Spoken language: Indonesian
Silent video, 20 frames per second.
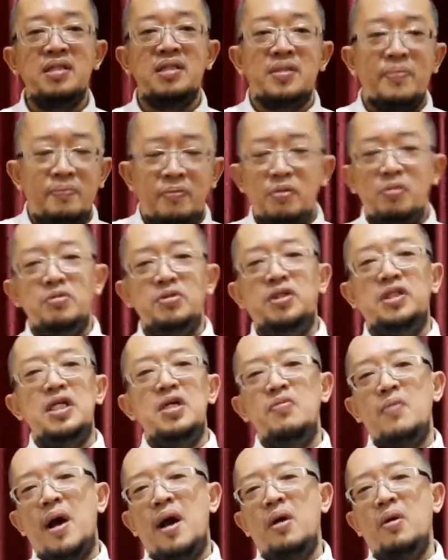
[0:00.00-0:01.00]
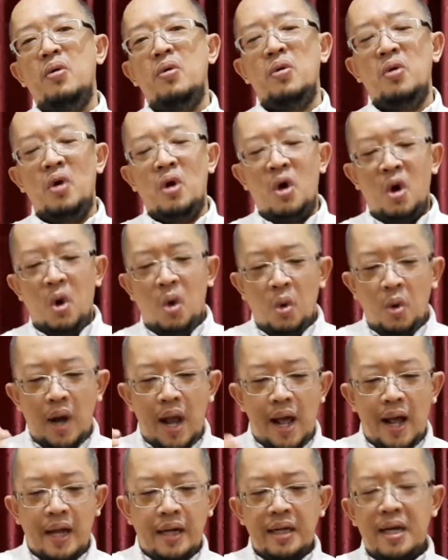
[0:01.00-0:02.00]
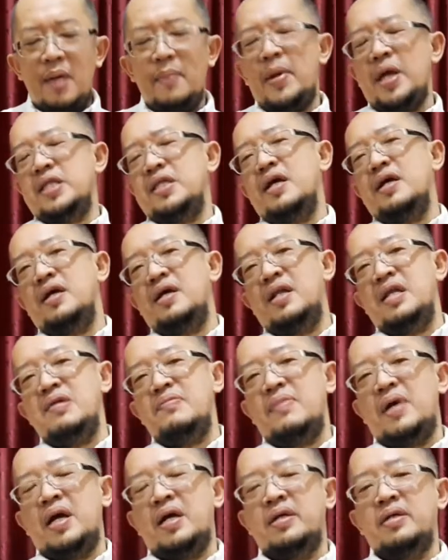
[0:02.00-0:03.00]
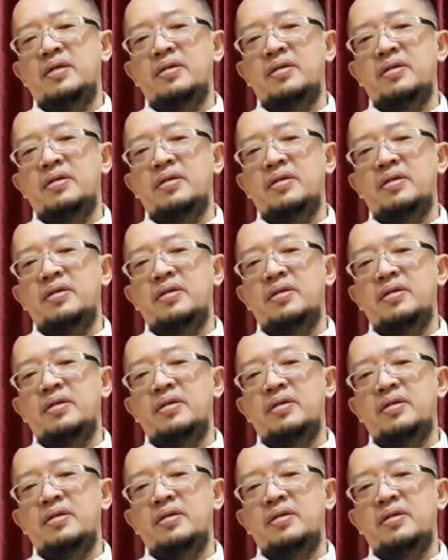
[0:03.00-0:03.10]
sepenuh jiwa. Ulangan 6 ayat yang kelima.